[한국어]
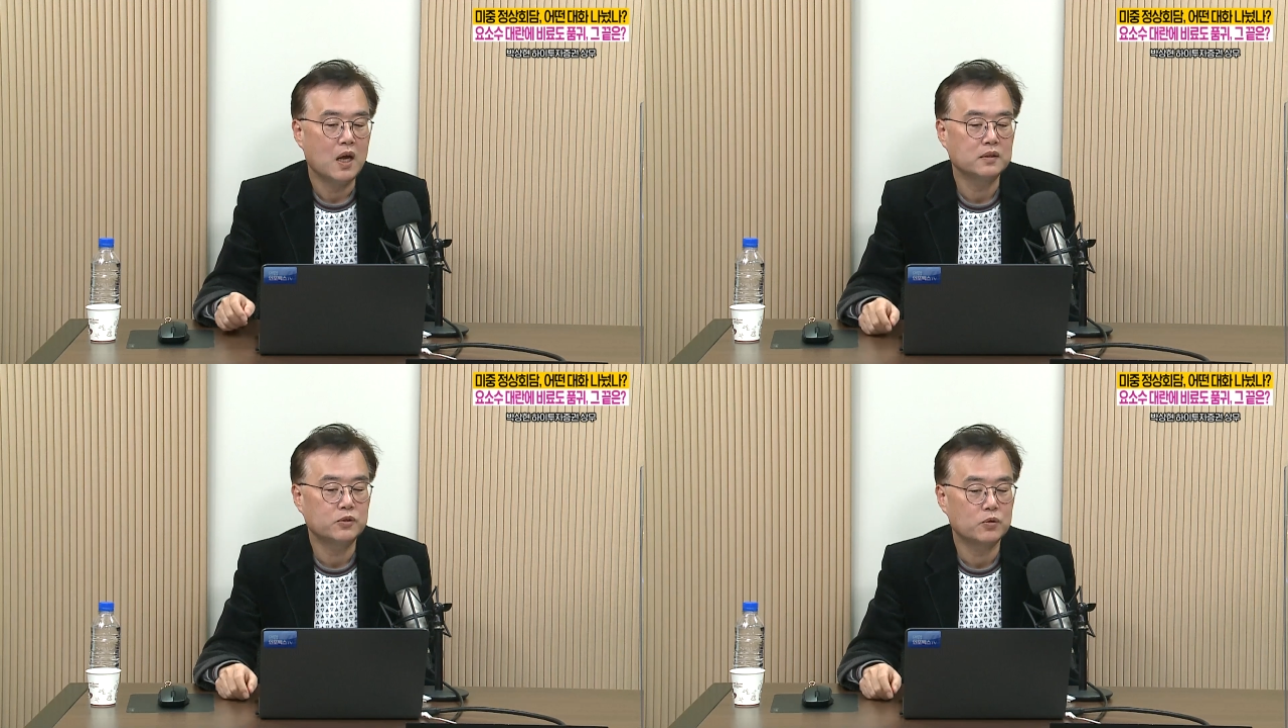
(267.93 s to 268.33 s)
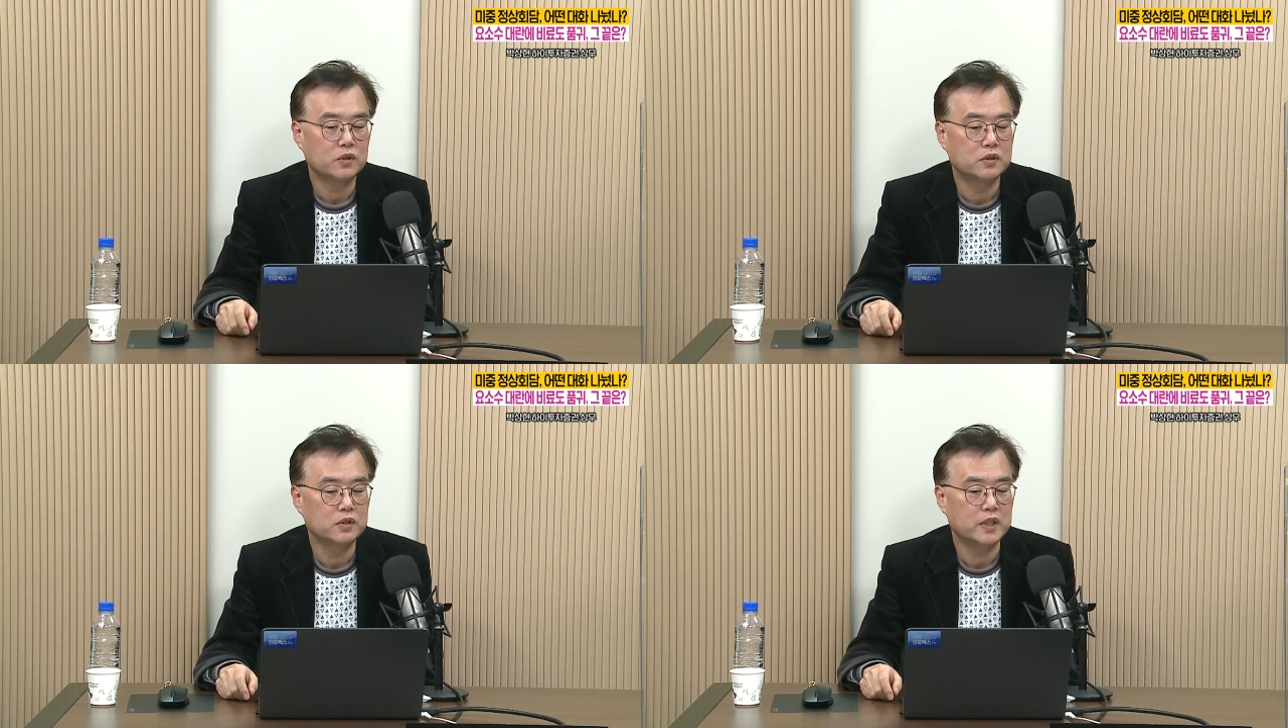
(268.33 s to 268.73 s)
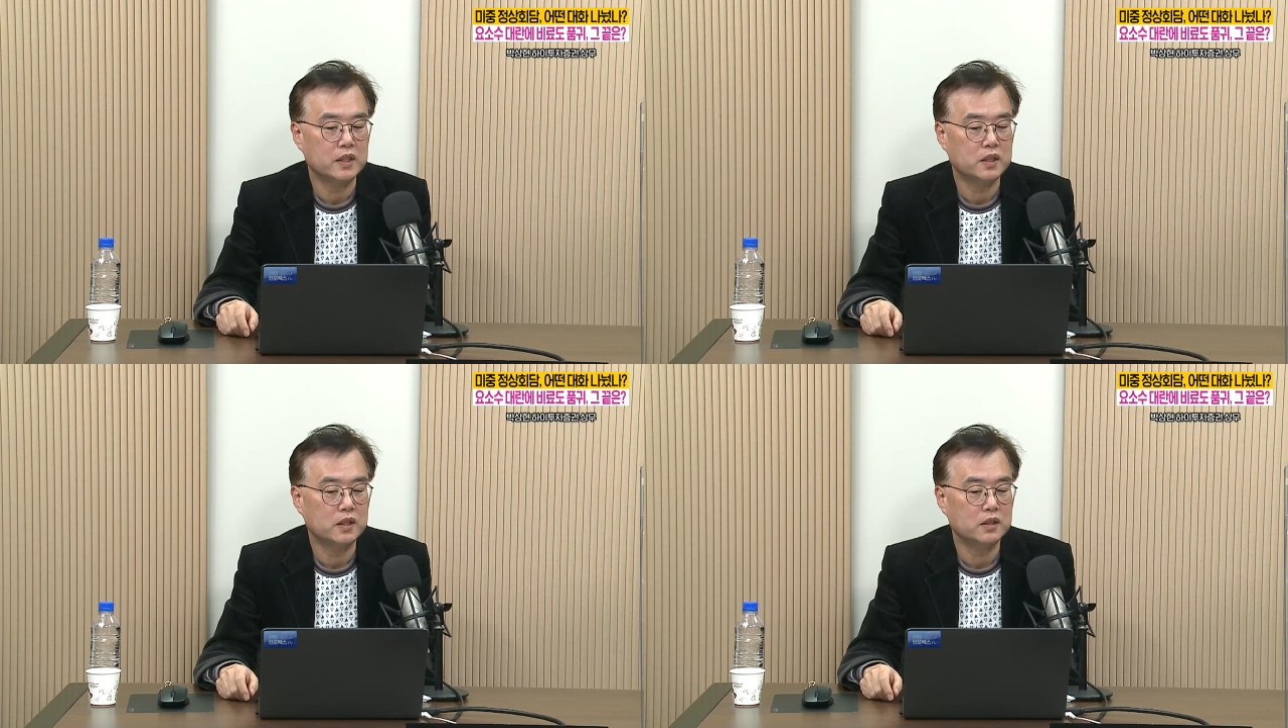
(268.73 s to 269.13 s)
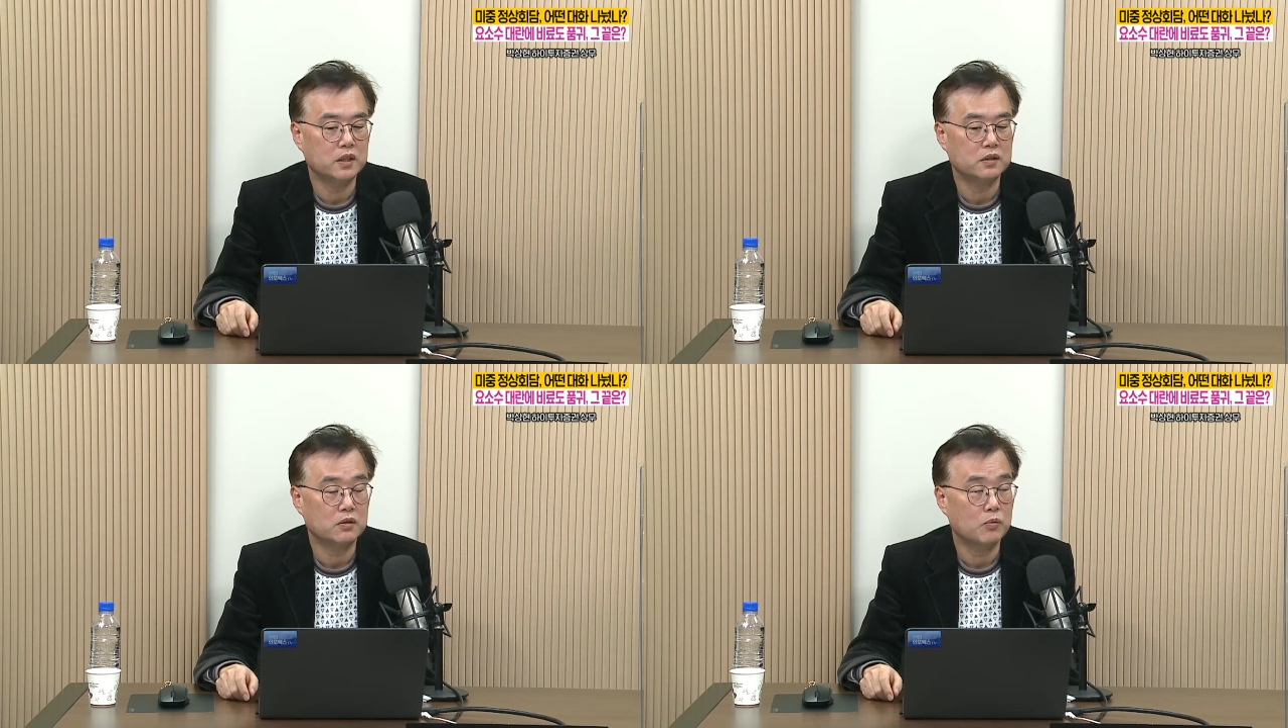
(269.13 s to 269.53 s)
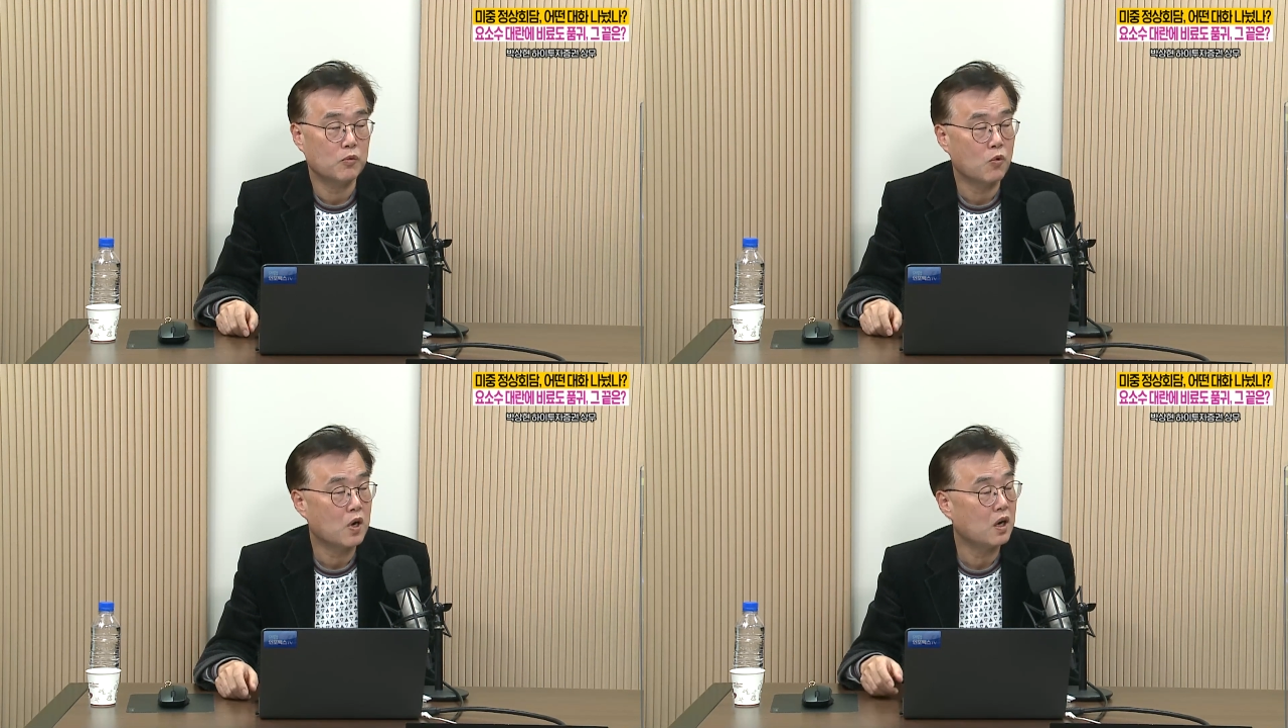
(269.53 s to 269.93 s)
한쪽은 음. 그 제재에 대해서
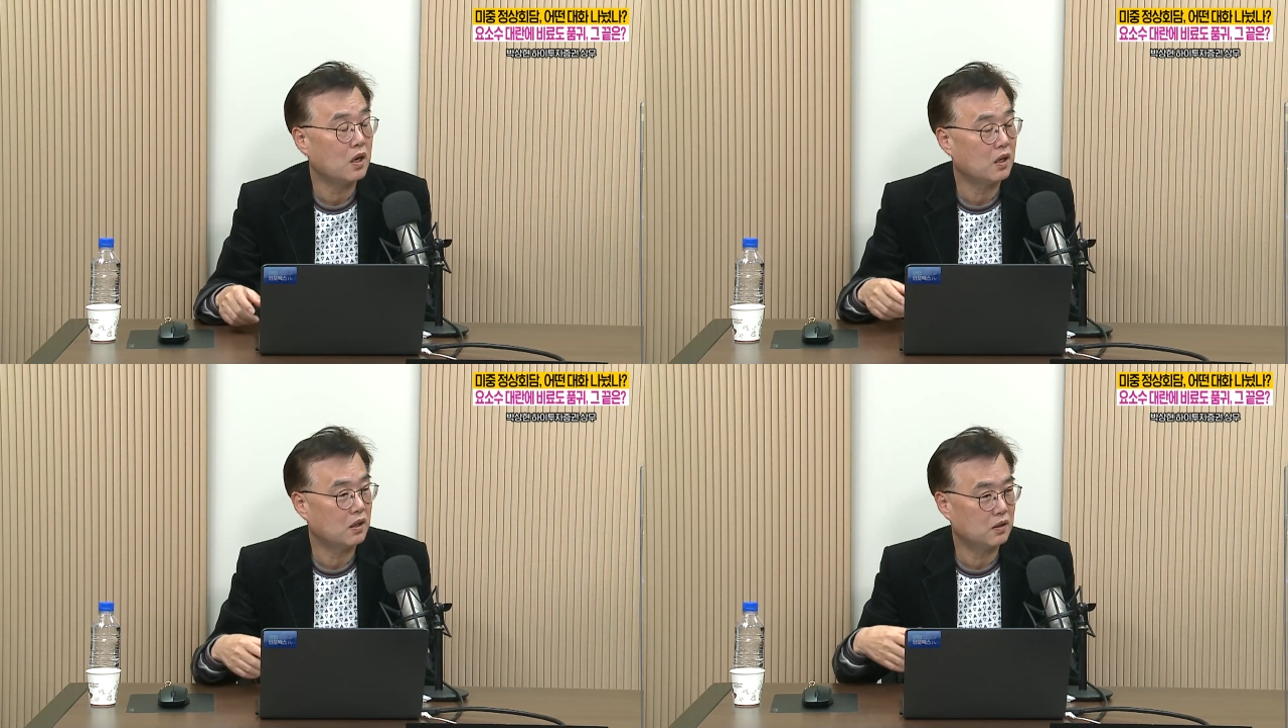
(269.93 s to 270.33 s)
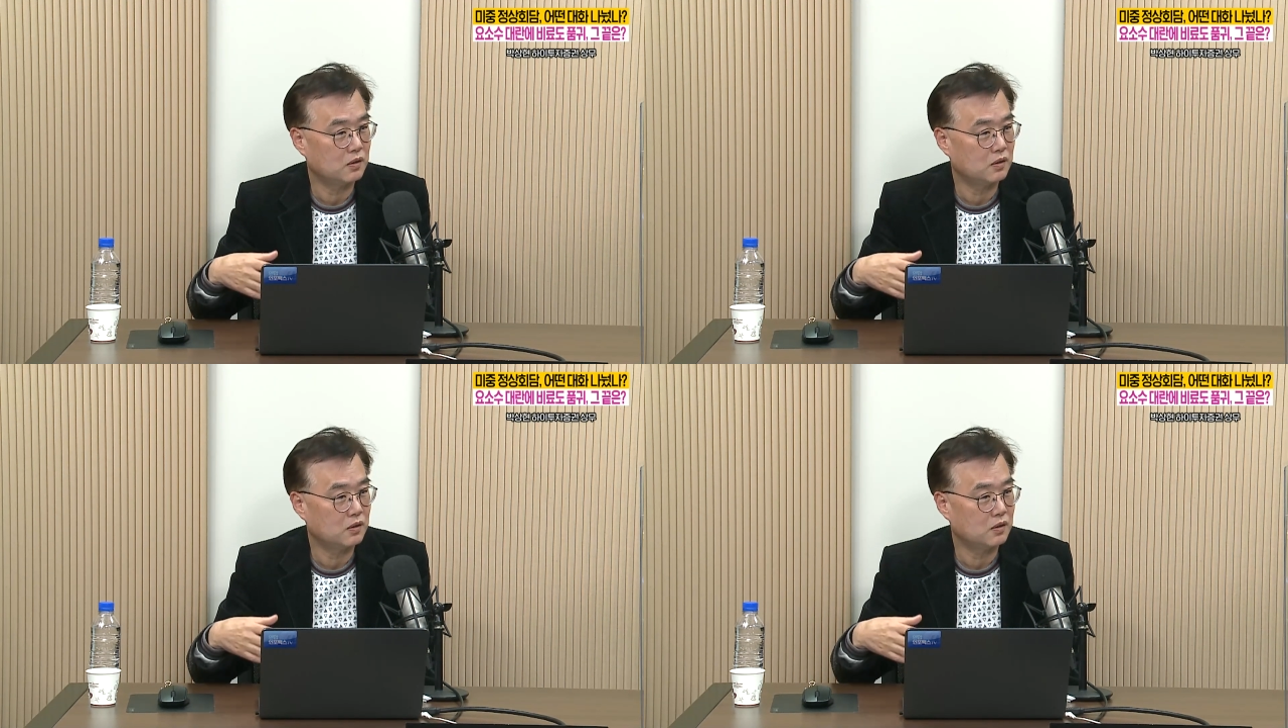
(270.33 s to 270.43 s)
뭔가